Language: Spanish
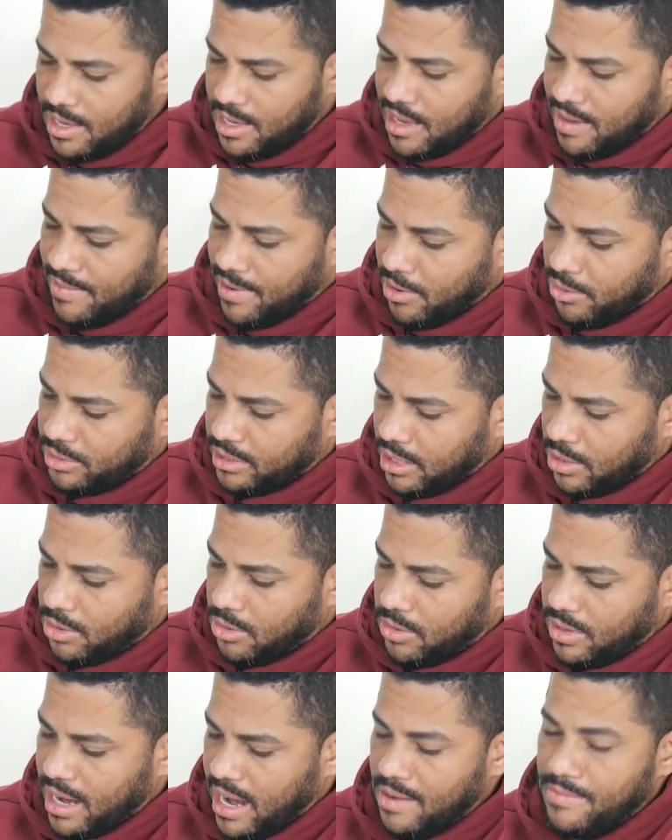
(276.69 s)
y me gusta
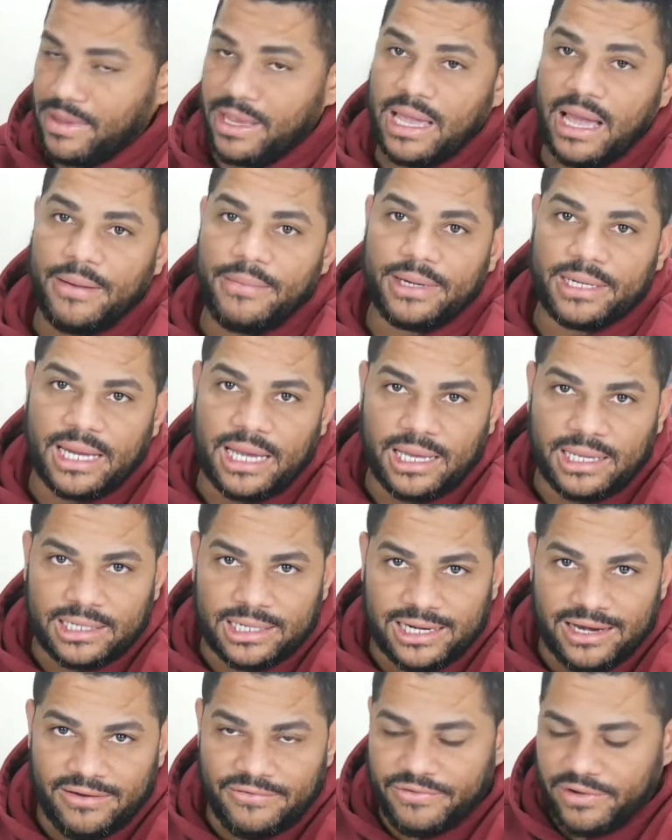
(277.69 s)
colocar mi cámara
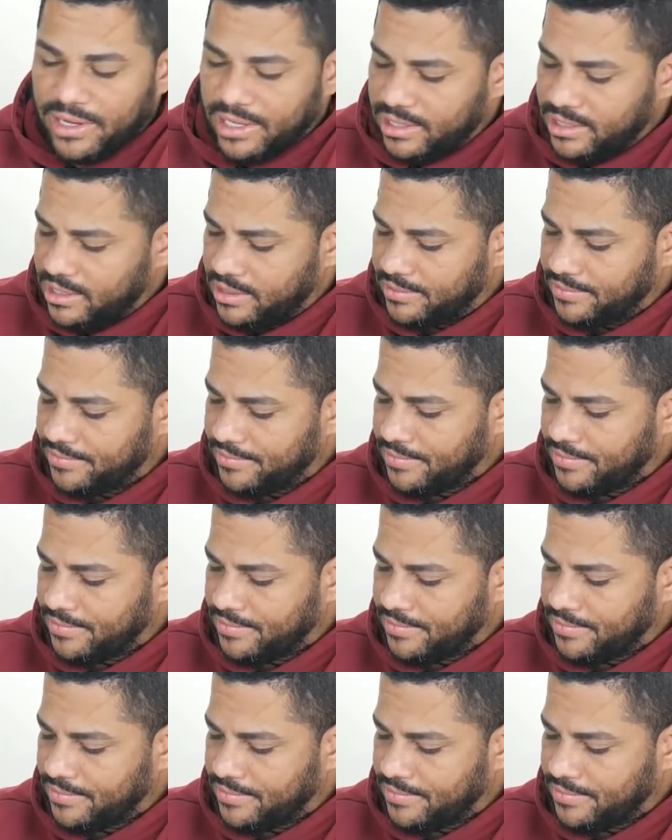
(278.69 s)
reflex